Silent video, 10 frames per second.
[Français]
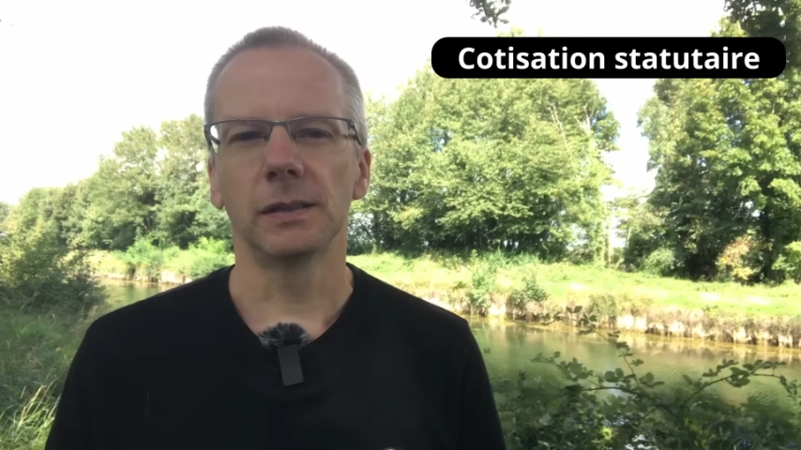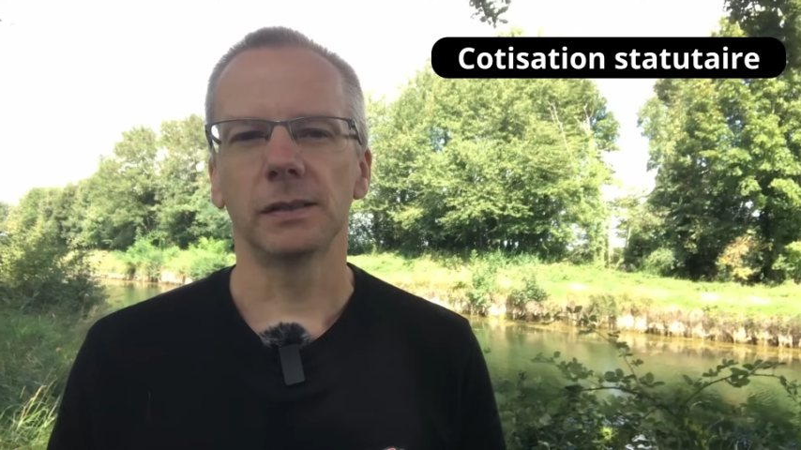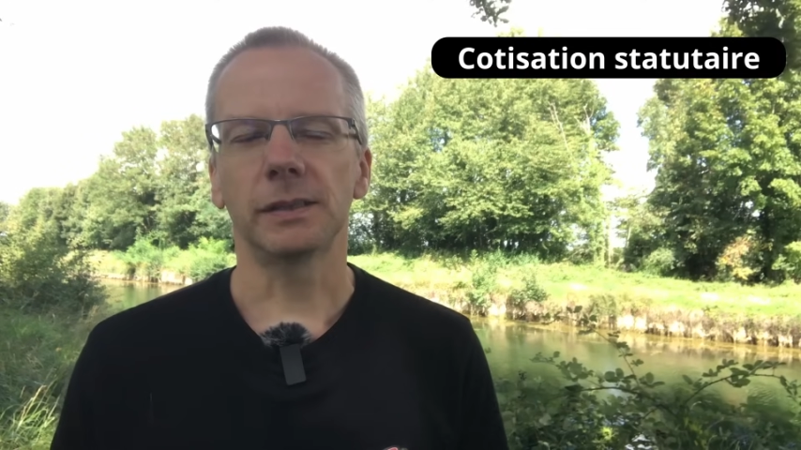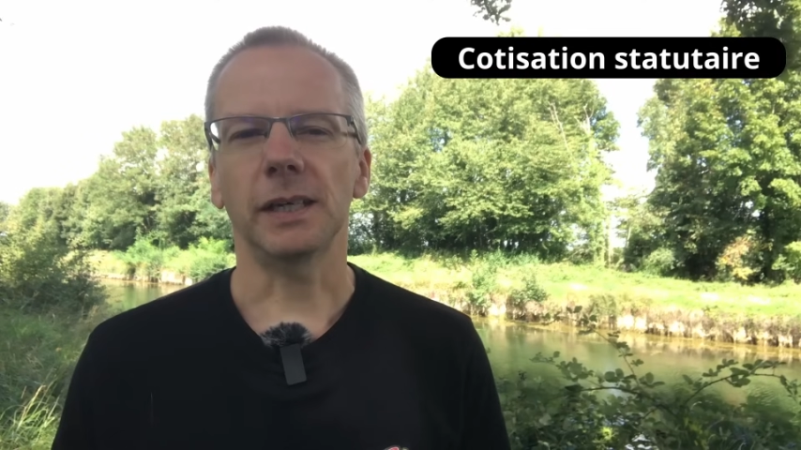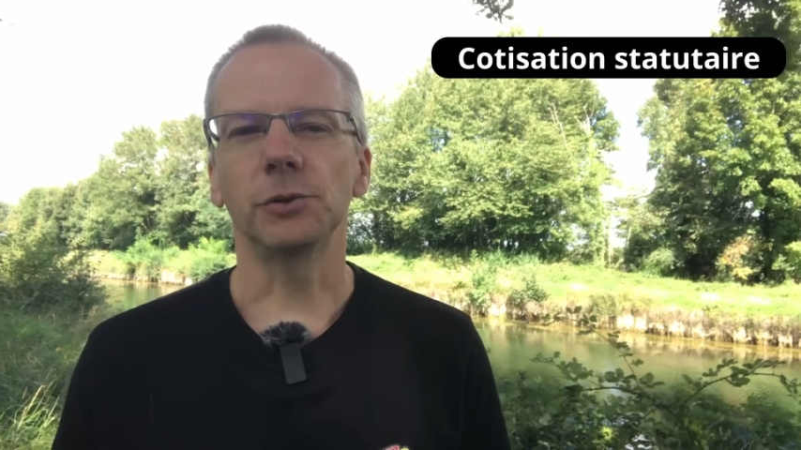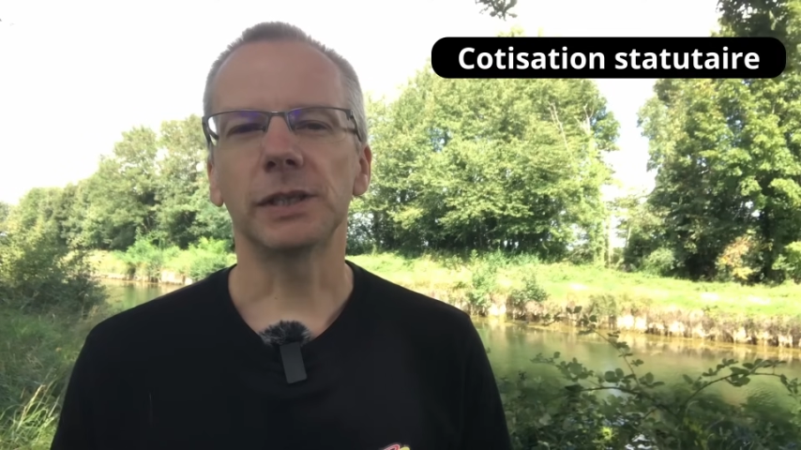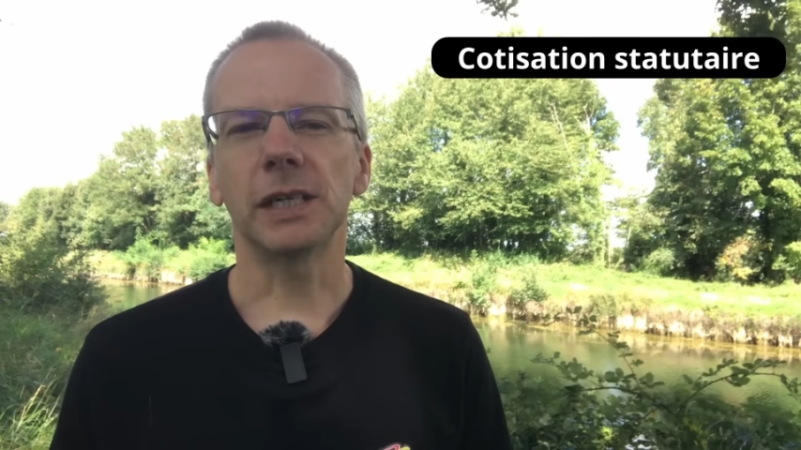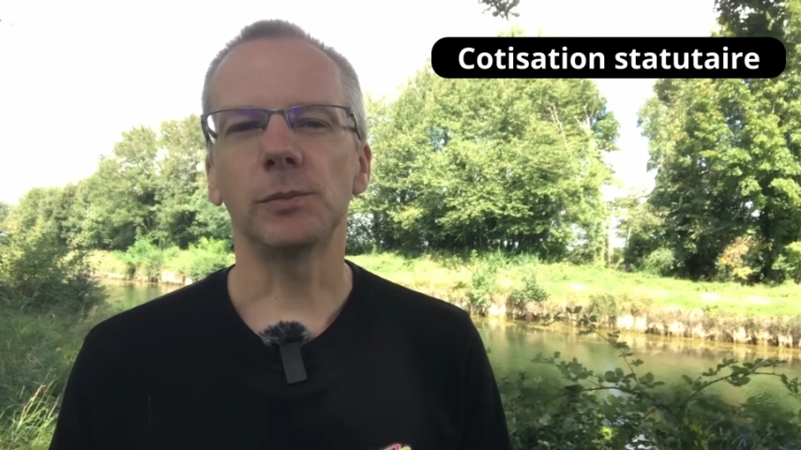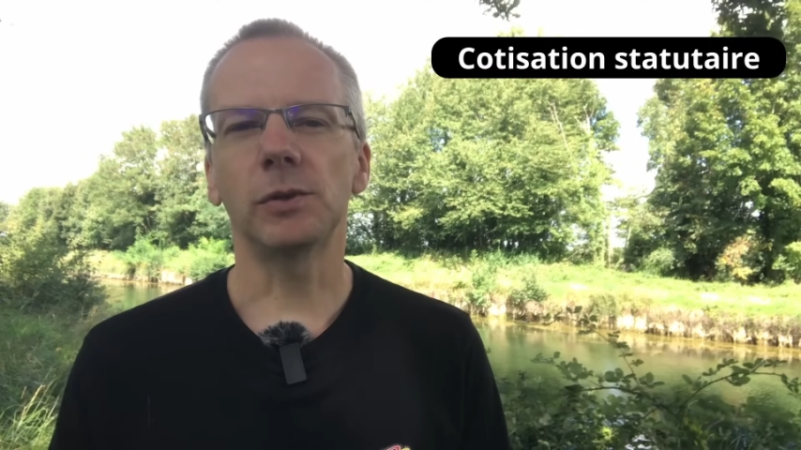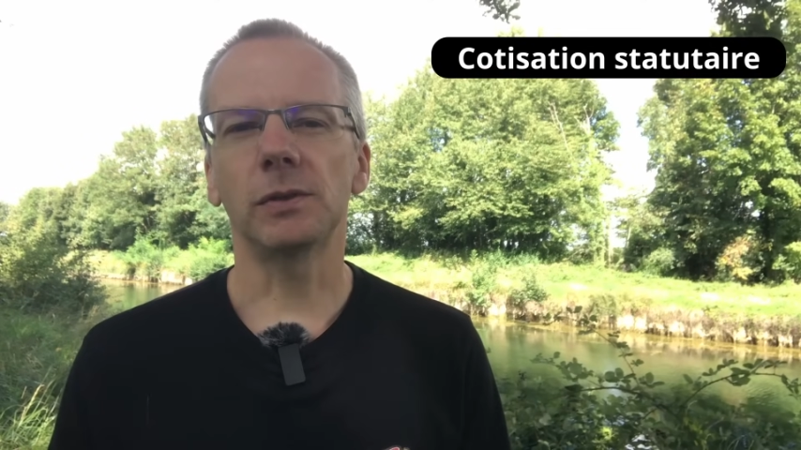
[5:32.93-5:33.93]
Ça sert
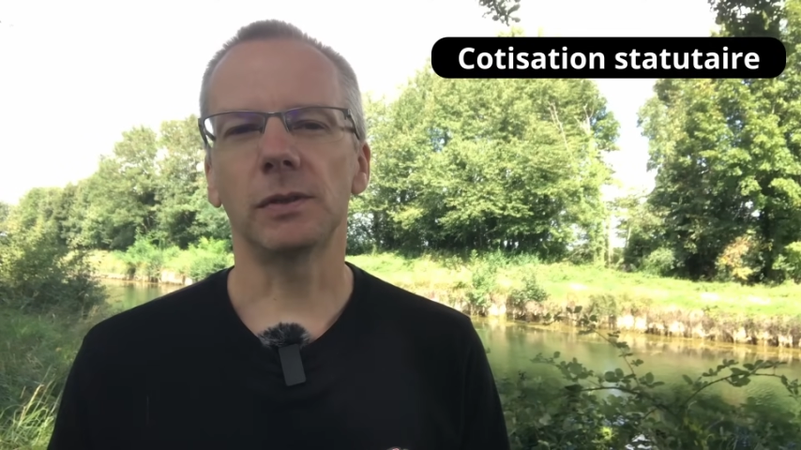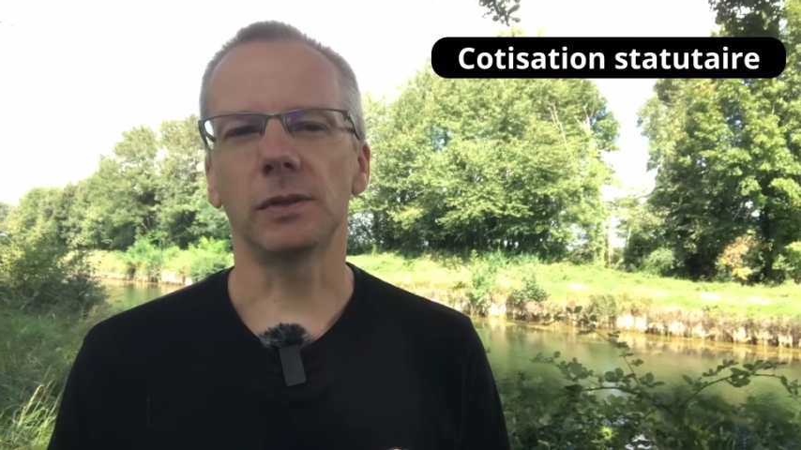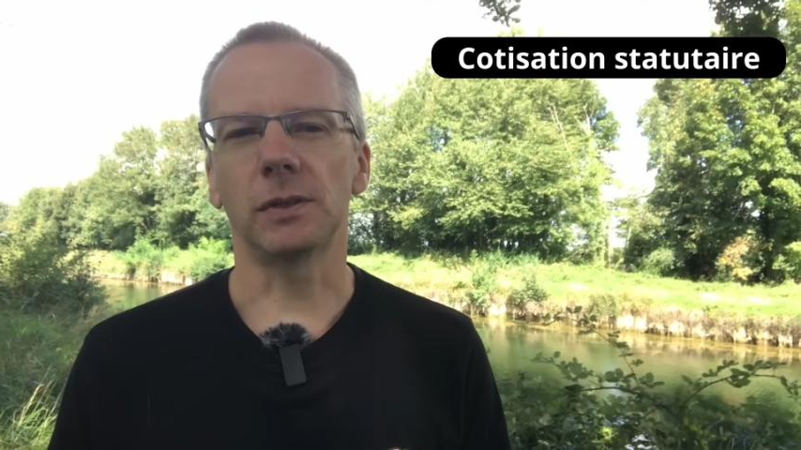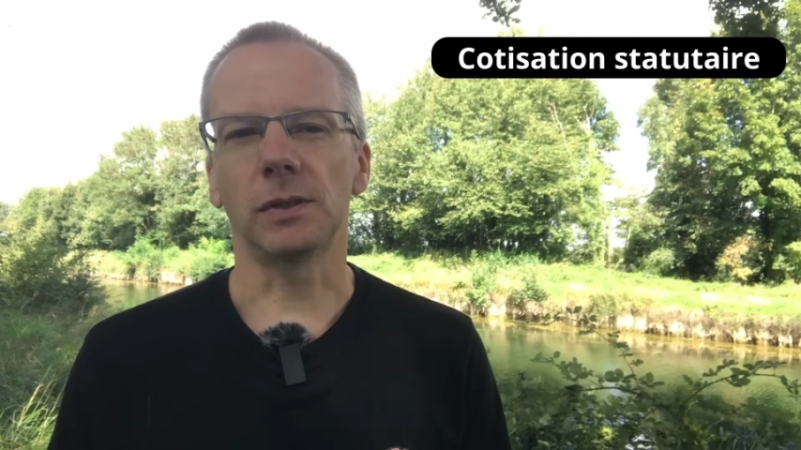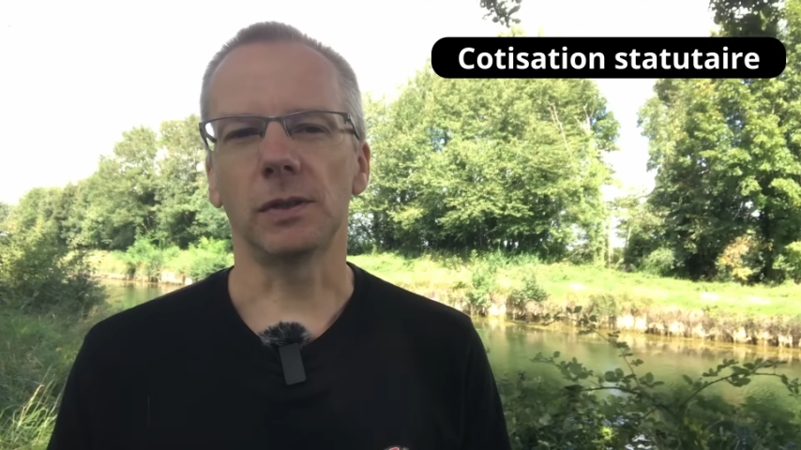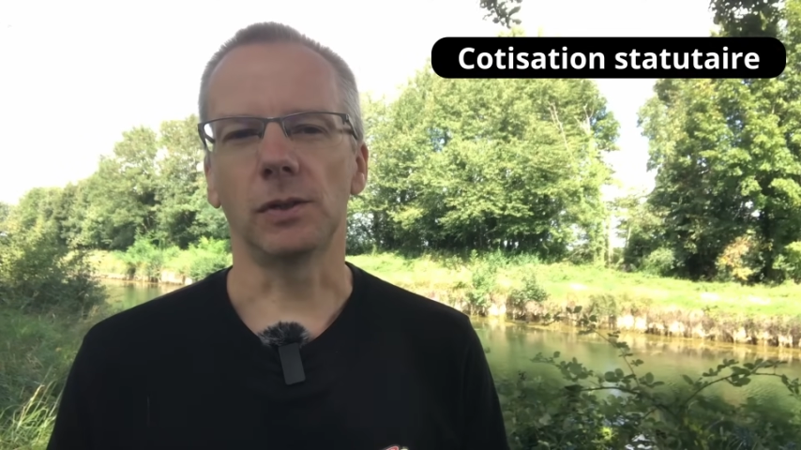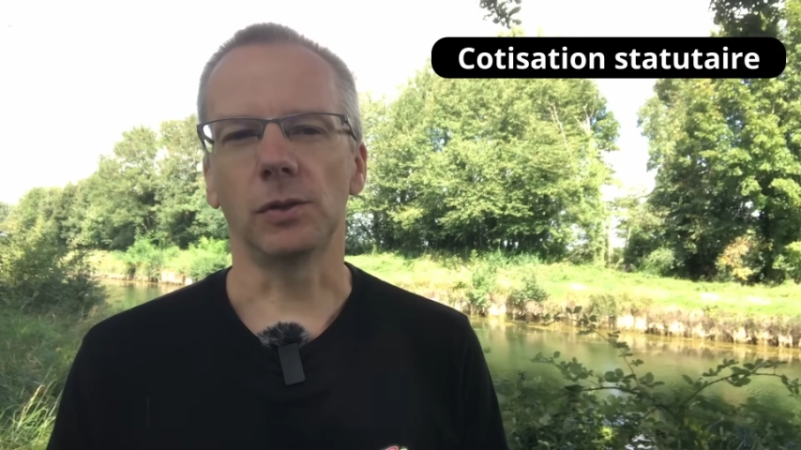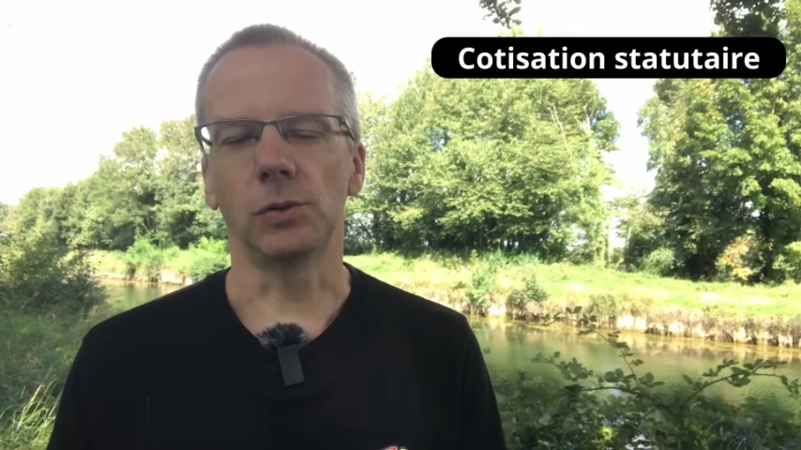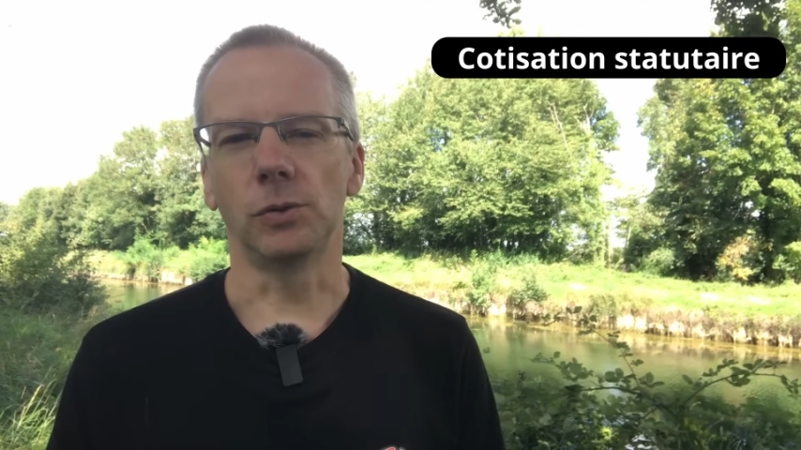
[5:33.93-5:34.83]
notamment euh,